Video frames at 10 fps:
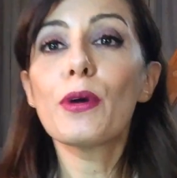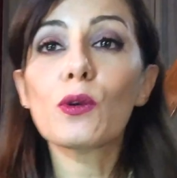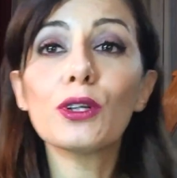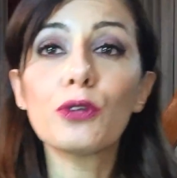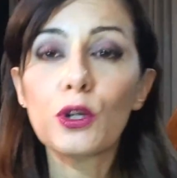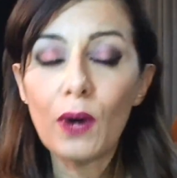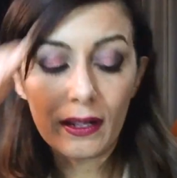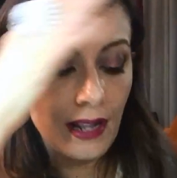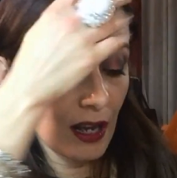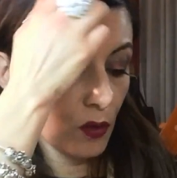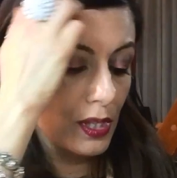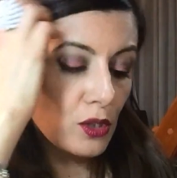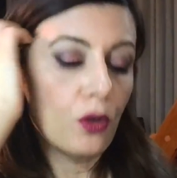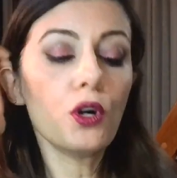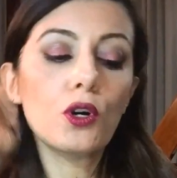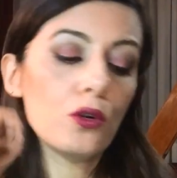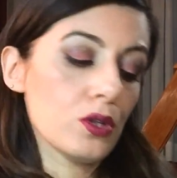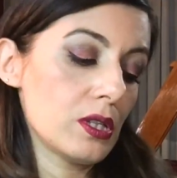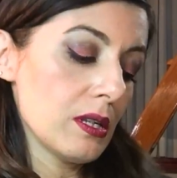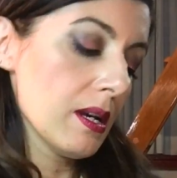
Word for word: Per quanto riguarda l'acquisto low cost,